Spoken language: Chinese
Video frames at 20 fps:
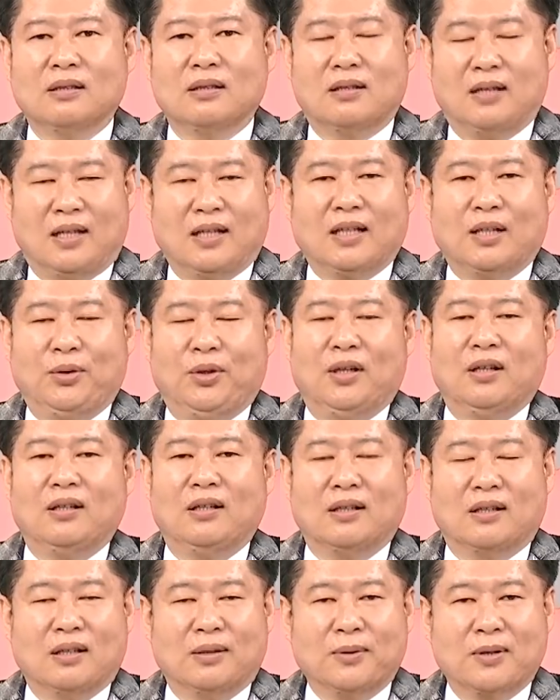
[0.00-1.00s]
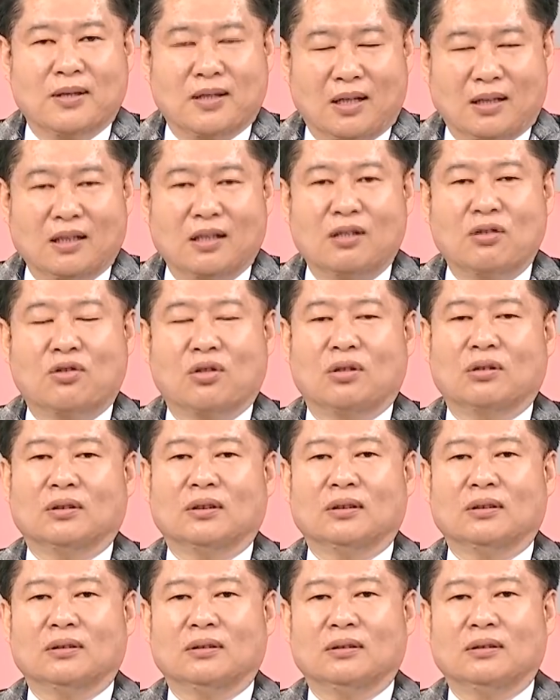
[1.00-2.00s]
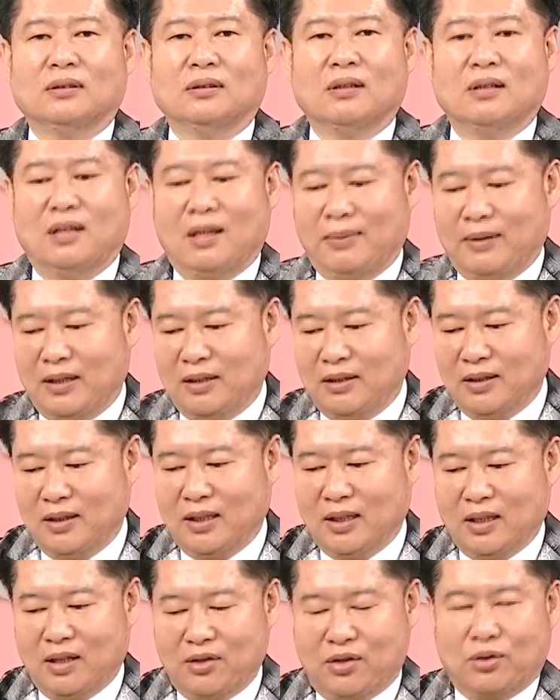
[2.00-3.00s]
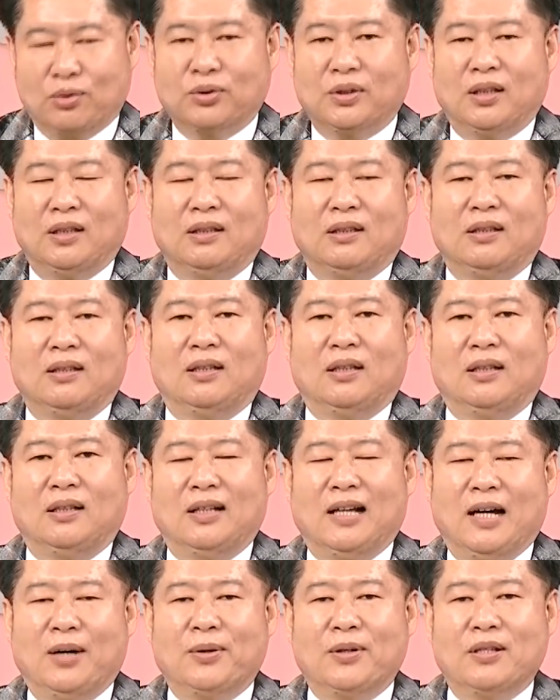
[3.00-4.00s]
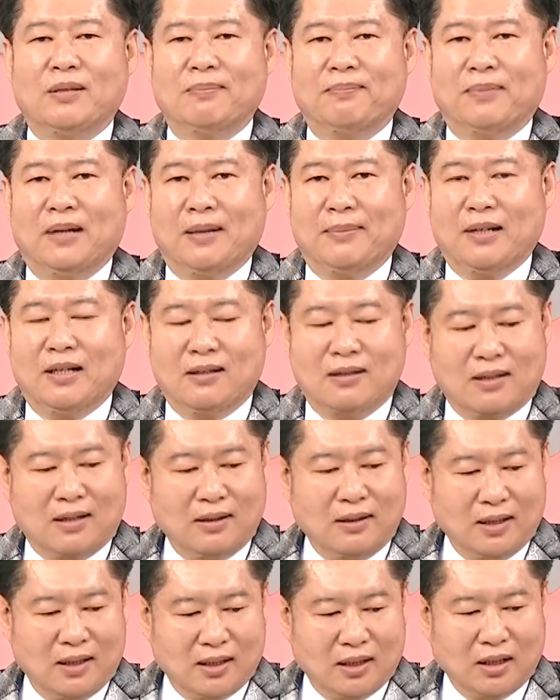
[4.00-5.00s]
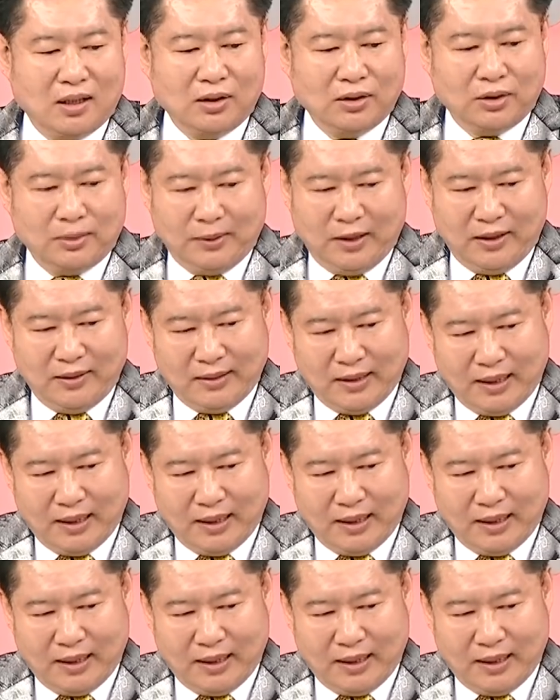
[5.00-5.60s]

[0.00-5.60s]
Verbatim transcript: 这个月你可能会伤得很重了。大盘今天来到十五天低点，拉回已经八百二三点了哈，对不对？